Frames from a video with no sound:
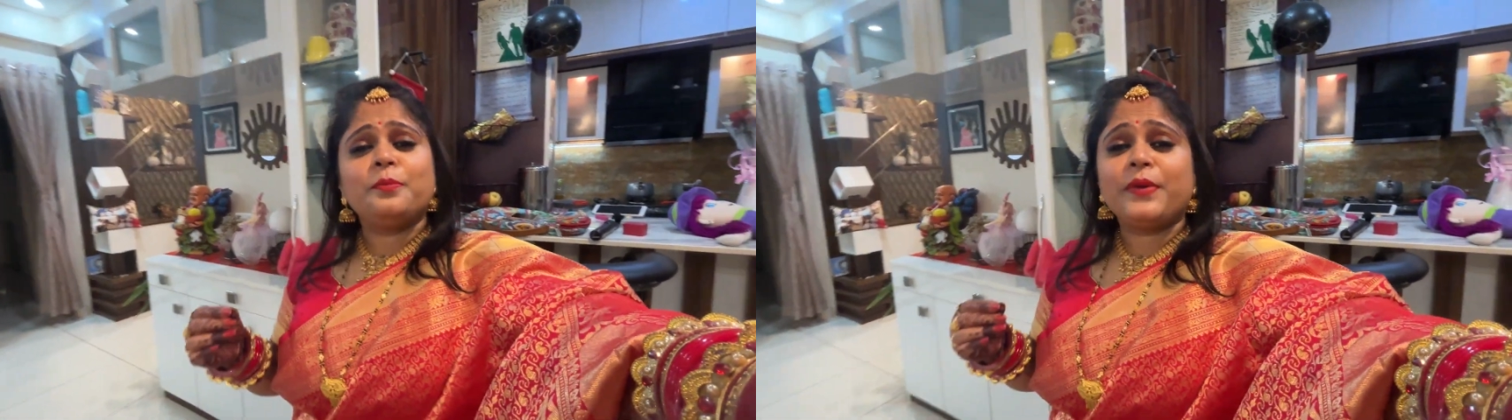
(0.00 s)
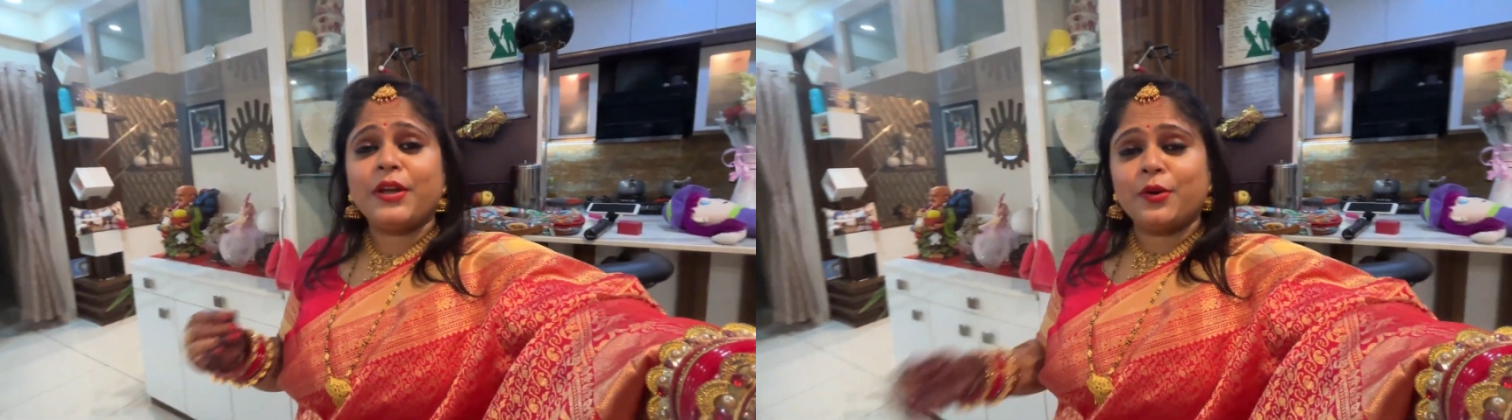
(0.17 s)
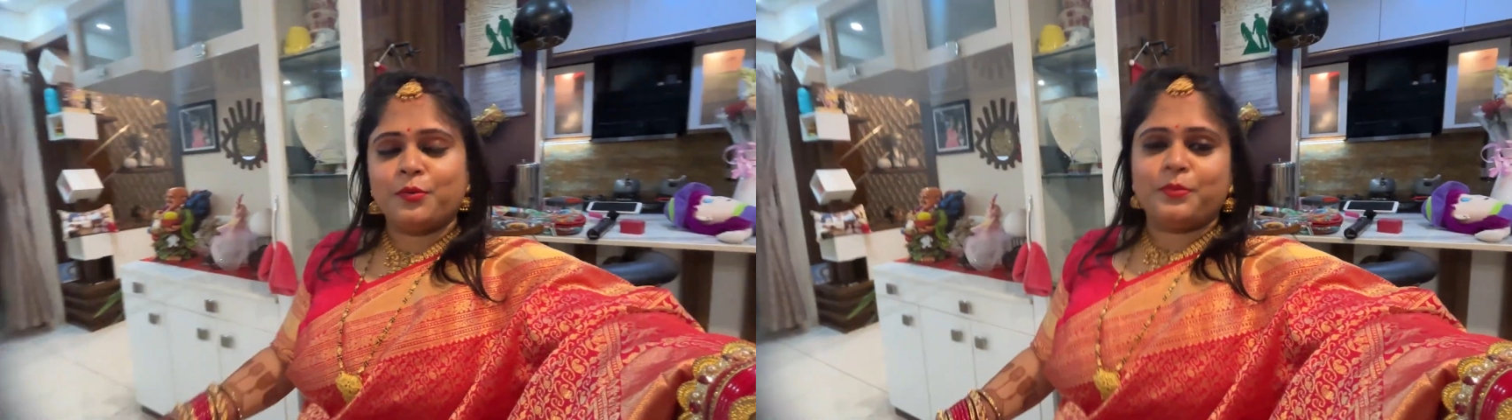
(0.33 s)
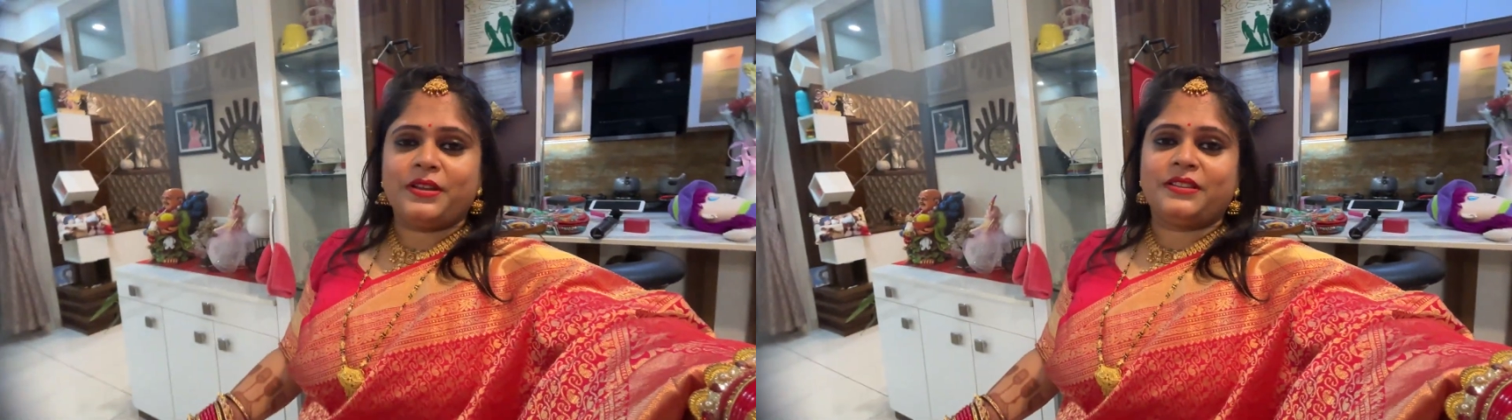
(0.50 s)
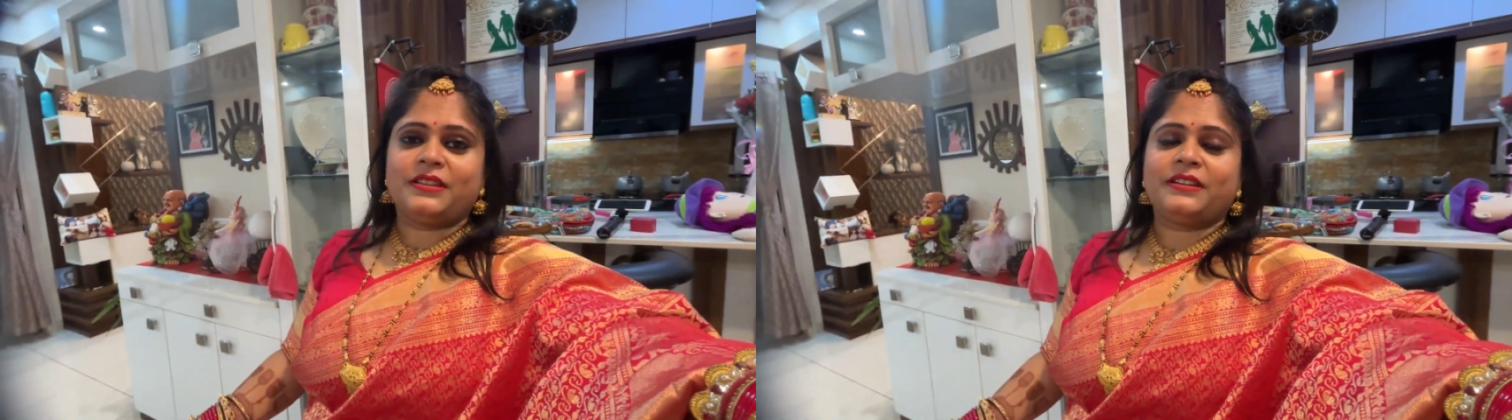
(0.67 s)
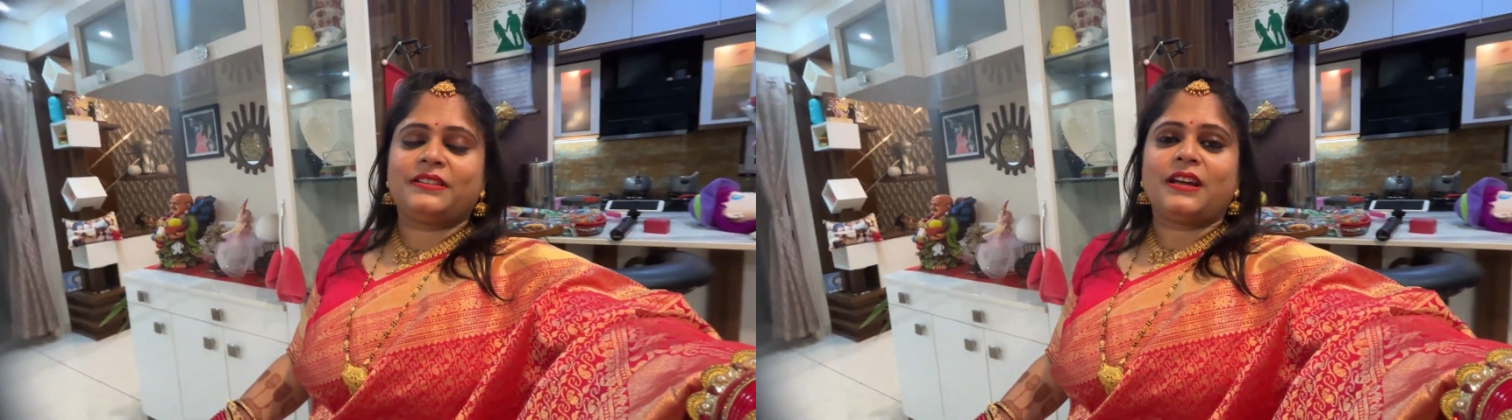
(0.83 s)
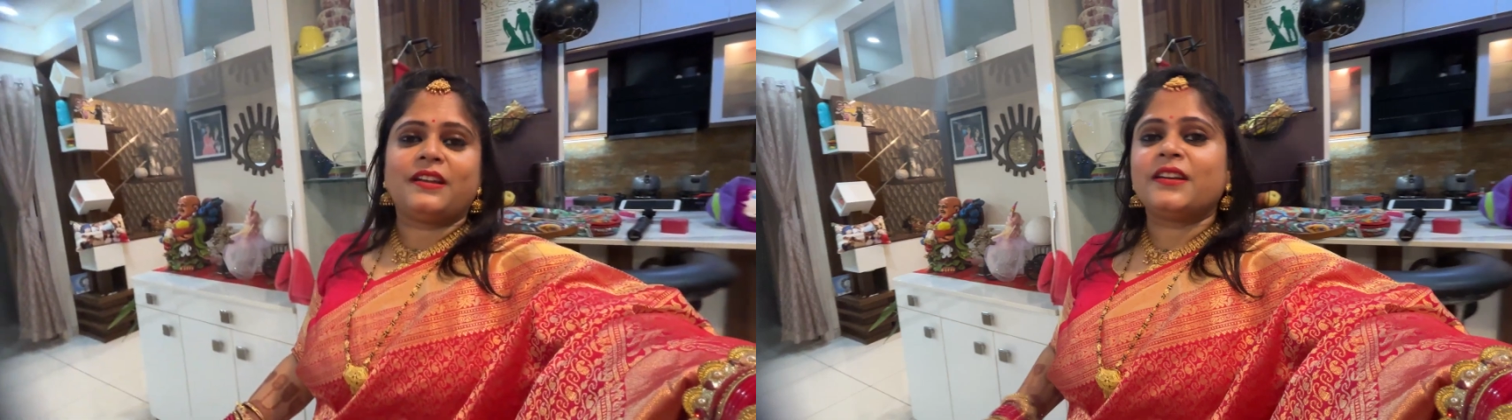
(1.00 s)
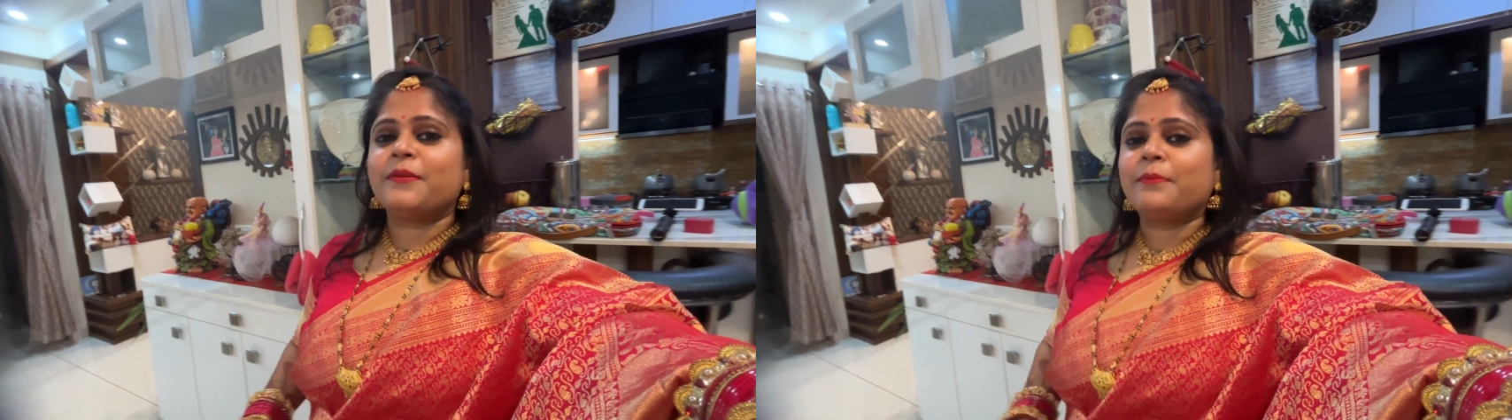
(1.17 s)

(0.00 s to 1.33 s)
भी उम्मीद नहीं था ना कि